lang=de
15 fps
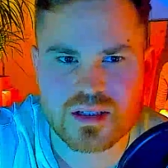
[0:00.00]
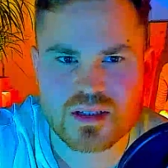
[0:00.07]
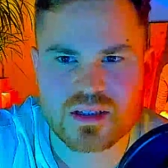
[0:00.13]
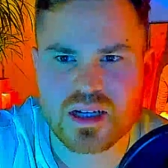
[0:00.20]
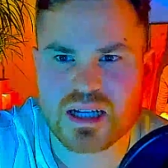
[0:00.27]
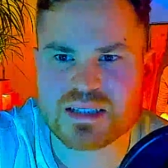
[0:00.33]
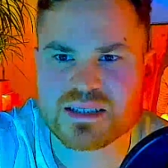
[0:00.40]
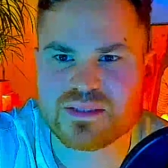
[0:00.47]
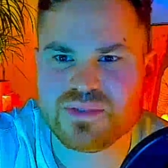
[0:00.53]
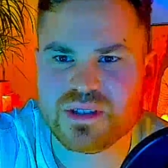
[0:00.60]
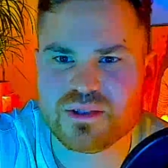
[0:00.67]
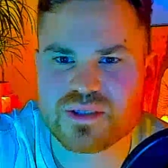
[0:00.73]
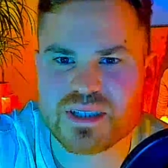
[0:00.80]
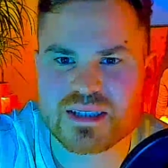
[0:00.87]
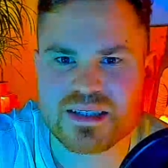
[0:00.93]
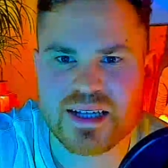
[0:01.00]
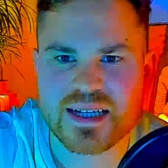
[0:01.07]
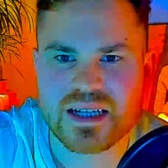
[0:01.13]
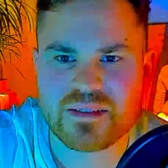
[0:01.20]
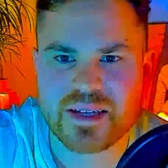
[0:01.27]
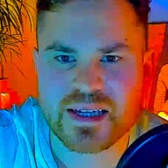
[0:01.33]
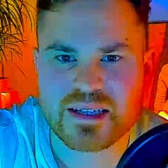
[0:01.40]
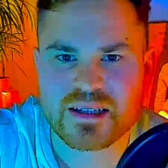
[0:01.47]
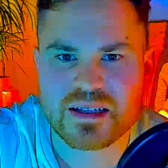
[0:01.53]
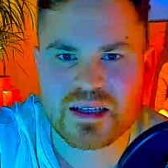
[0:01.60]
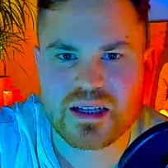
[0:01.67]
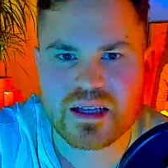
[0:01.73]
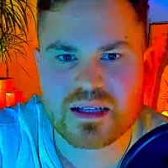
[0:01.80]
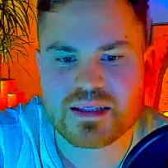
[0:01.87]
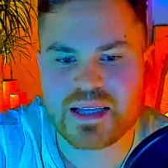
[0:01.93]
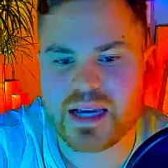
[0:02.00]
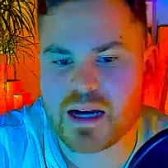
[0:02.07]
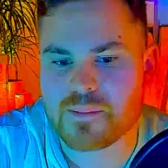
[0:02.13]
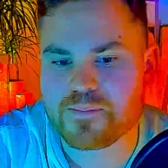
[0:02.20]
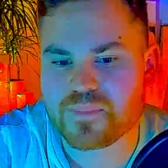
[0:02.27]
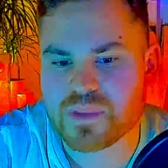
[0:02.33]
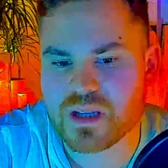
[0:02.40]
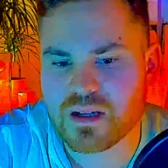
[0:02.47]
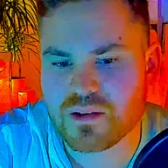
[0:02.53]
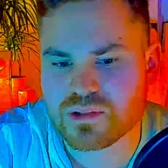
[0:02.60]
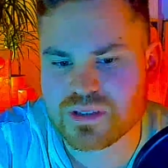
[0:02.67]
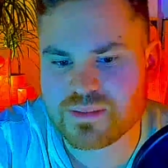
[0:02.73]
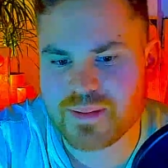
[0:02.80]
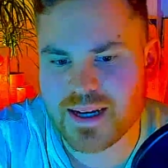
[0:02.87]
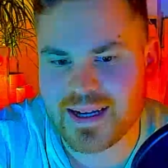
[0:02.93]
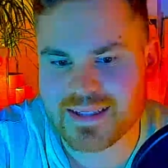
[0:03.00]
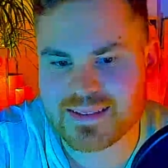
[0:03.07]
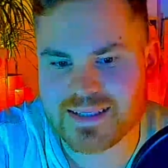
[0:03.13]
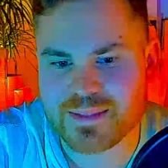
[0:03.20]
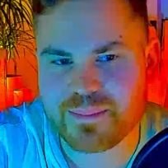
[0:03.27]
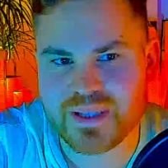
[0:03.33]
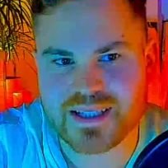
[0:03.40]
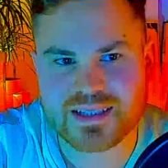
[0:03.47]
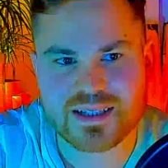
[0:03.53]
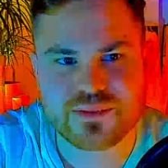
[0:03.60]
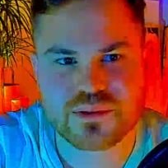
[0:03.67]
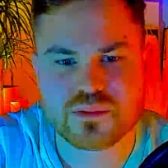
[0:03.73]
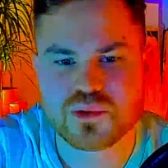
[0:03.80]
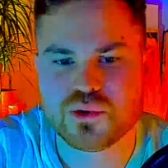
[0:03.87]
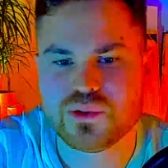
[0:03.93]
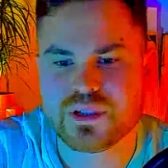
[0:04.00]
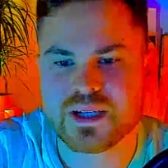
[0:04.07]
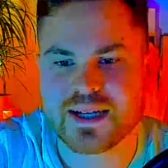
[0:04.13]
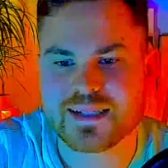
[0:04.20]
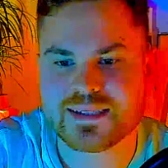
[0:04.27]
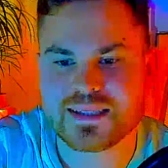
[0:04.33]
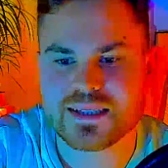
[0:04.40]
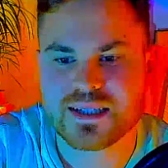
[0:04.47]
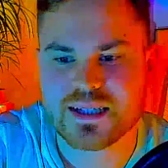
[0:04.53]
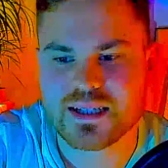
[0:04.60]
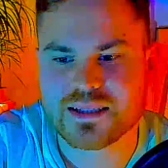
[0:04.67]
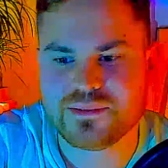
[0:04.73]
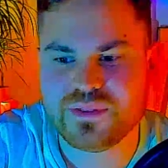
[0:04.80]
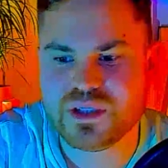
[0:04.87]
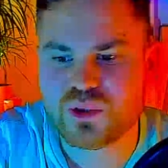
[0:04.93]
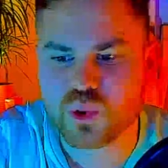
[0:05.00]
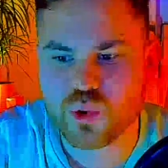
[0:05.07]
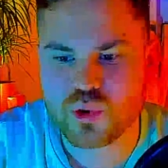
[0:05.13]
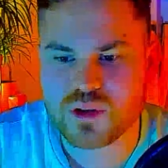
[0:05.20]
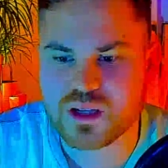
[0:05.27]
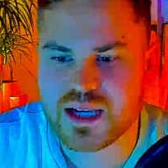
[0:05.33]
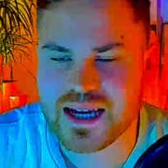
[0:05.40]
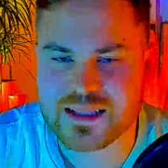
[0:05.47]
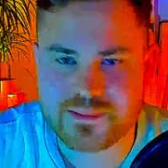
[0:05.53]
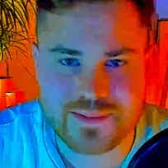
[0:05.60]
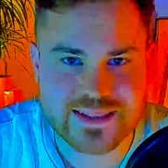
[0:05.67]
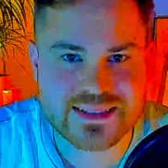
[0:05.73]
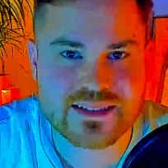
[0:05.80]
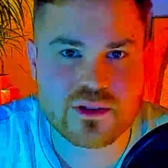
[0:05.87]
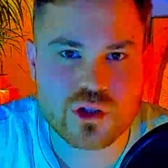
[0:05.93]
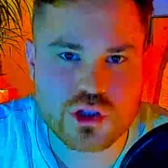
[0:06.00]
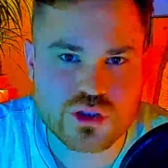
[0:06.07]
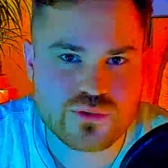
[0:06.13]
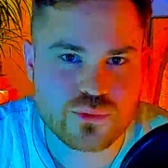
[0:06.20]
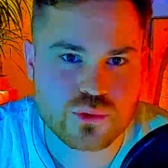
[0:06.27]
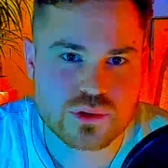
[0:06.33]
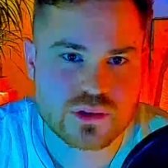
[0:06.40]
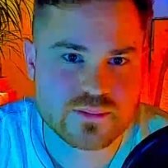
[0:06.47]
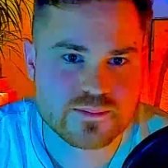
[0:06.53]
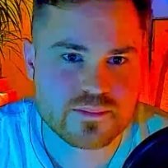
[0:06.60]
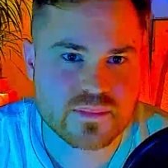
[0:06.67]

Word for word: Ach, das Video ist jetzt leider weg. Naja, und zwar hat der Peter vom Königreich ein Video hochgeladen, was gelöscht wurde.